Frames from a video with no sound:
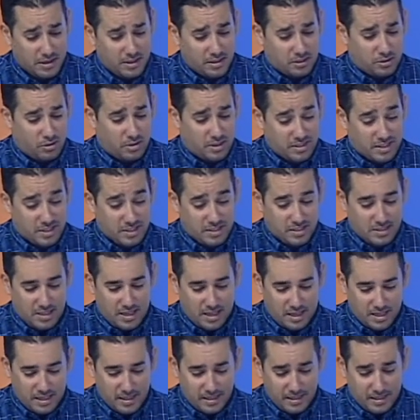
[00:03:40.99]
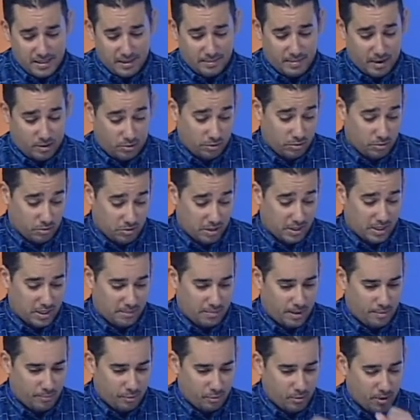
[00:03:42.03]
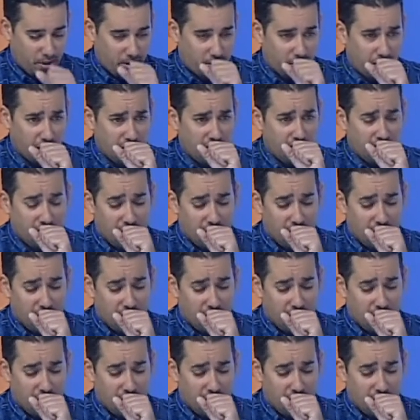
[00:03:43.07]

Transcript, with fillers: son esenciales, y más cuando un sistema público.